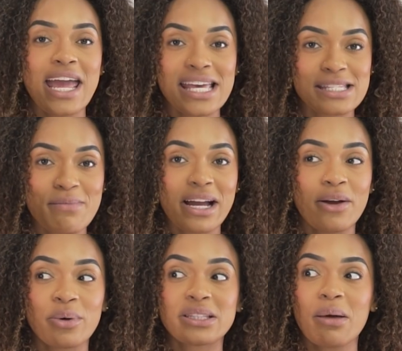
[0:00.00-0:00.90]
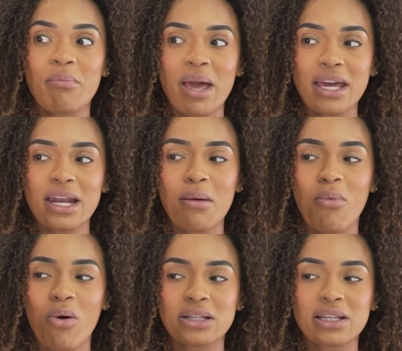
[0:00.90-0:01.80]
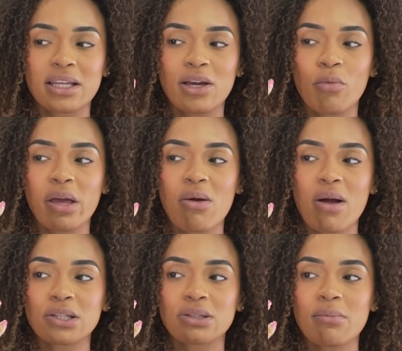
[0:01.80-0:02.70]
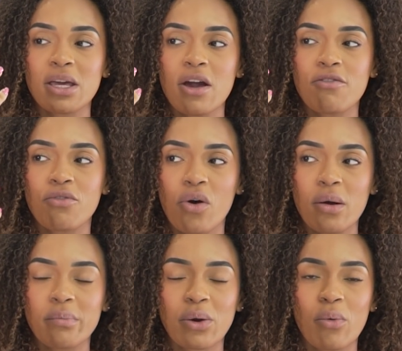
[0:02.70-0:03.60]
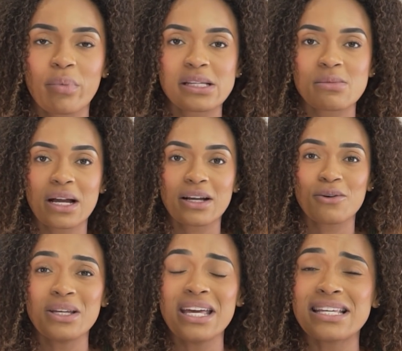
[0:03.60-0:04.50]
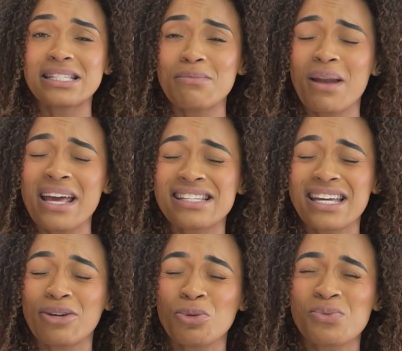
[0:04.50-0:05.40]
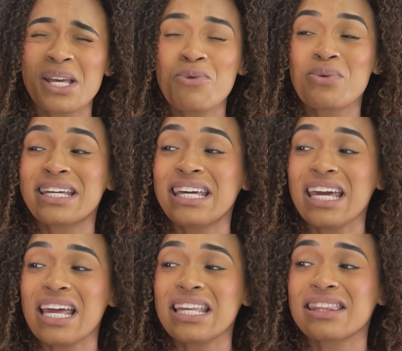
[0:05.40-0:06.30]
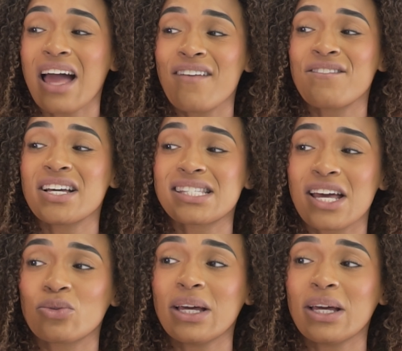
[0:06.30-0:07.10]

Esse macacão que também era moda, que eu peguei o cartão da minha avó para comprar esse macacão e esse blazer que eu não sei o que ele tá fazendo